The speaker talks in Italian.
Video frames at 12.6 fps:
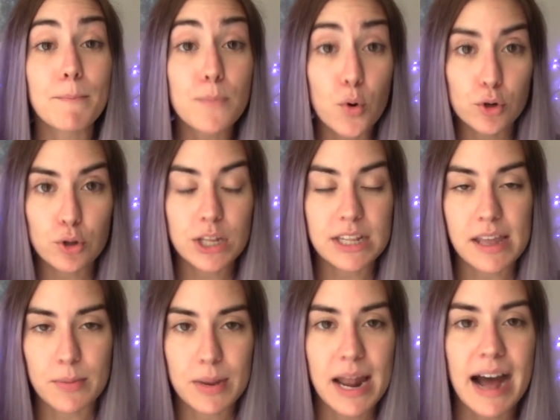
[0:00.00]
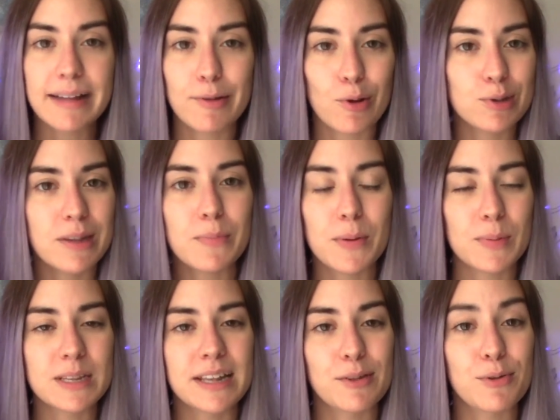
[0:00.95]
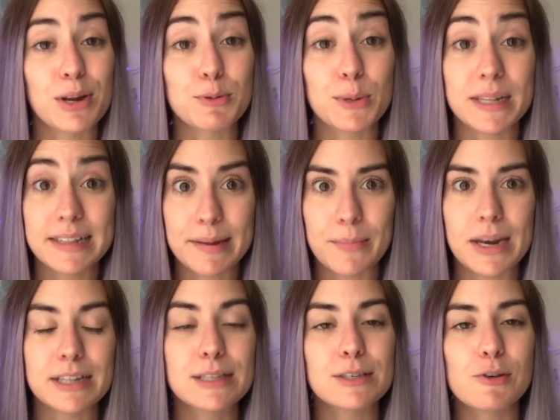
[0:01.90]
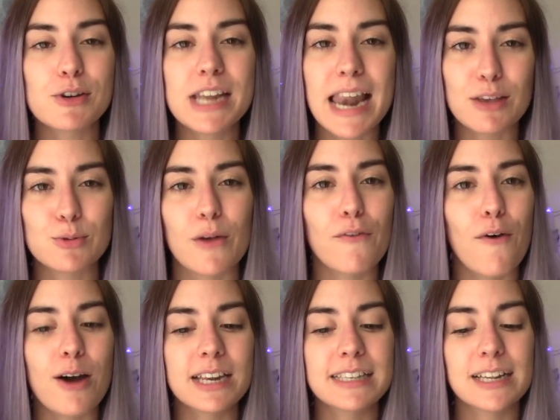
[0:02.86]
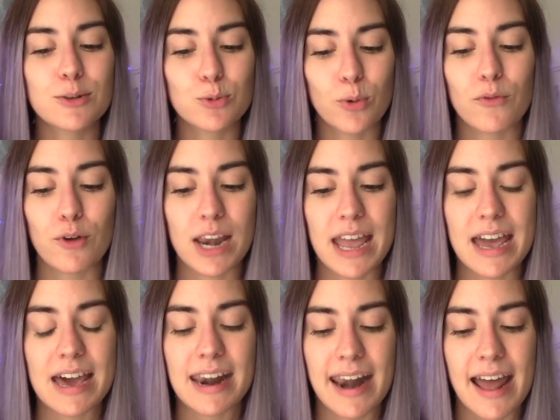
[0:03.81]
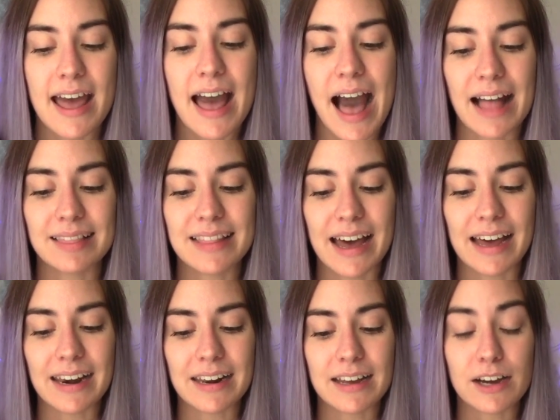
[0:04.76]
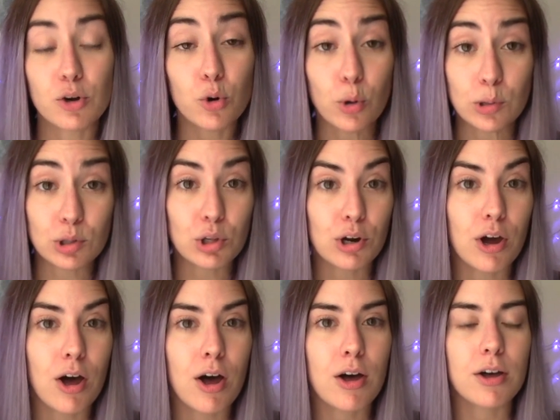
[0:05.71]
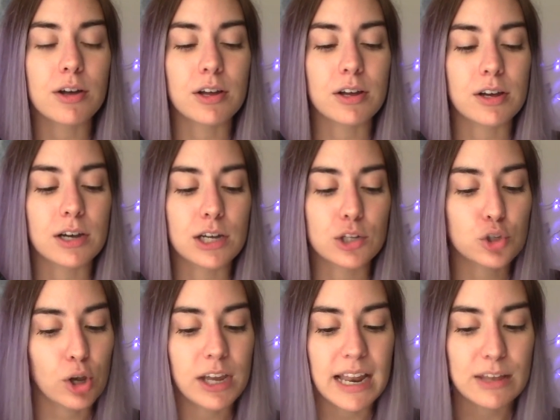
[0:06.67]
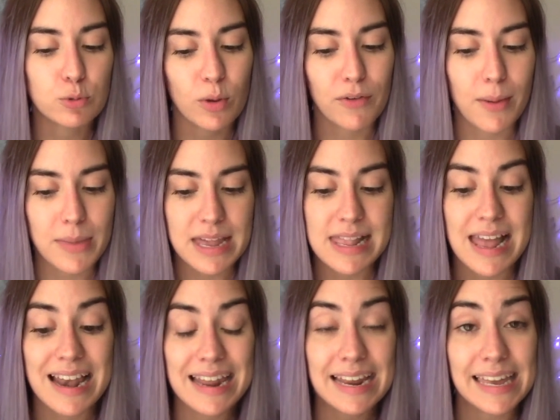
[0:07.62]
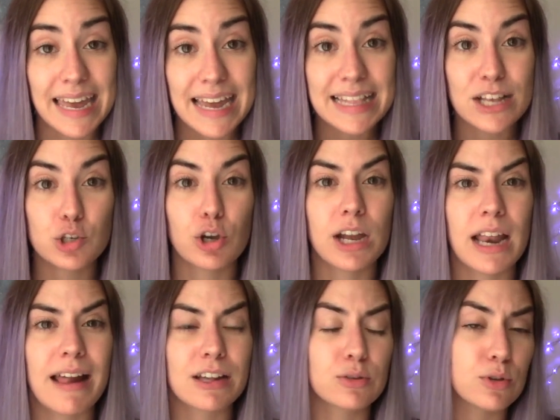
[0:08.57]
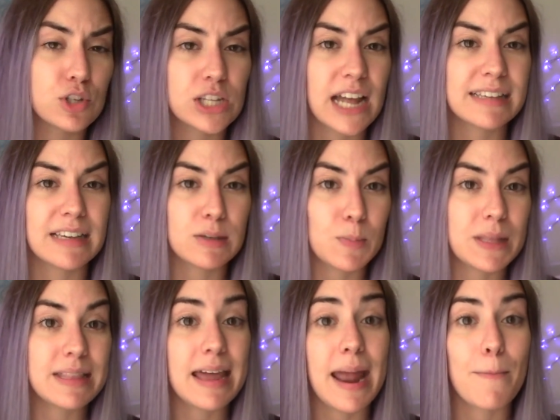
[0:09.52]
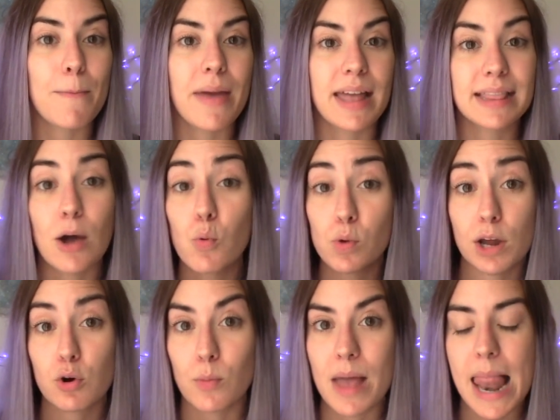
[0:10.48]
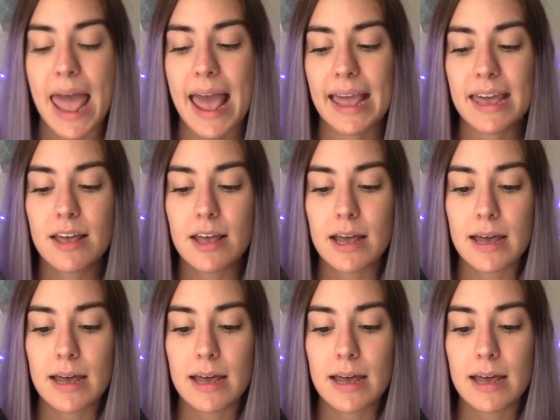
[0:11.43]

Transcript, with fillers: molto determinata, ho sempre apprezzato la sua determinazione, la sua forza, il suo voler andare contro uh, ciò che la sua famiglia le richiede, ciò che la società si aspetterebbe da una come lei,